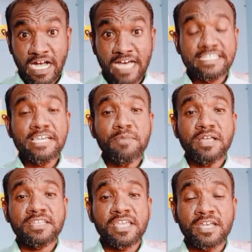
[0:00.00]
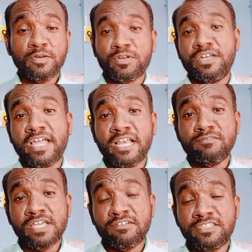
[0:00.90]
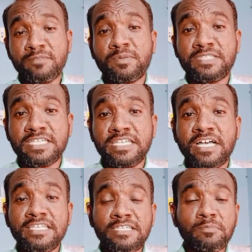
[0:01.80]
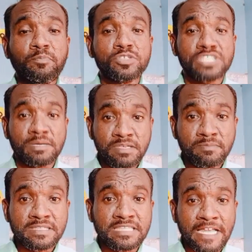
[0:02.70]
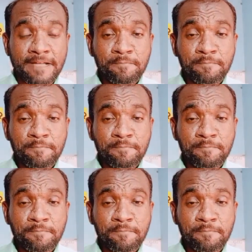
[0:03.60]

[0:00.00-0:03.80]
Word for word: அதே மாதிரியான ஒரு நிகழ்வு தான் வந்துட்டு பார்த்தீங்கன்னா இப்போ சமீபத்தில்